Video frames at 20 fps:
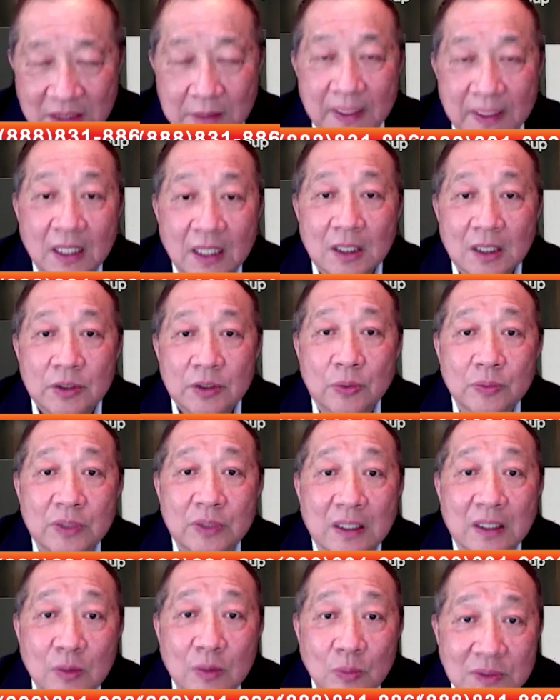为什么？
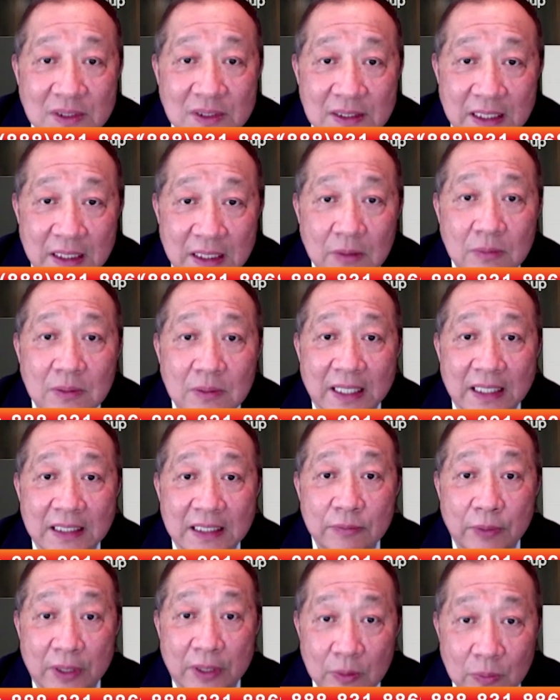通常公司提供给